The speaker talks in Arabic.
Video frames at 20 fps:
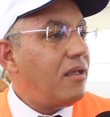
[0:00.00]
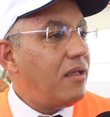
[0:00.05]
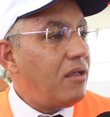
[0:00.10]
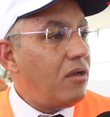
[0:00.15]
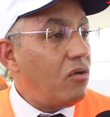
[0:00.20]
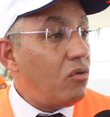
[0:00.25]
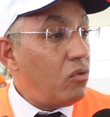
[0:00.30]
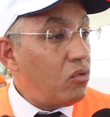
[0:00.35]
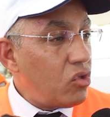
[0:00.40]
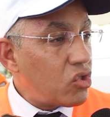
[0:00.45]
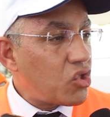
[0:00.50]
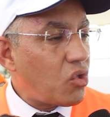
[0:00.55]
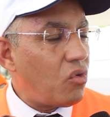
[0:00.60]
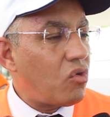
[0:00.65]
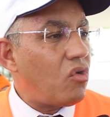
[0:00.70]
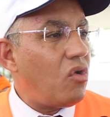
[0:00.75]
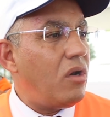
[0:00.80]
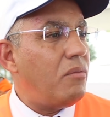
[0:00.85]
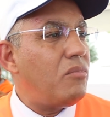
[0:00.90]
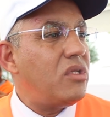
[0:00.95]
ونشكر
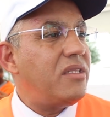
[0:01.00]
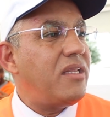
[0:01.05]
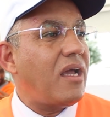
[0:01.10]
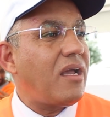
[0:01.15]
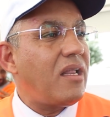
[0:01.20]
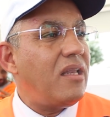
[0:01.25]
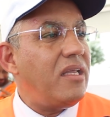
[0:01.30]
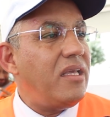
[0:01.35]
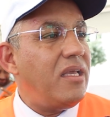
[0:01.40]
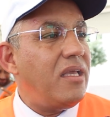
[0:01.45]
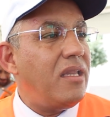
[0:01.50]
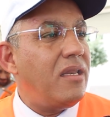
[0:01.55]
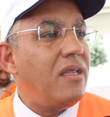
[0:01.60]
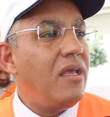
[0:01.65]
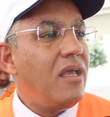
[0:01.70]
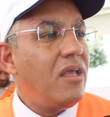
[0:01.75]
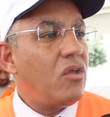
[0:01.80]
كل المتدخلين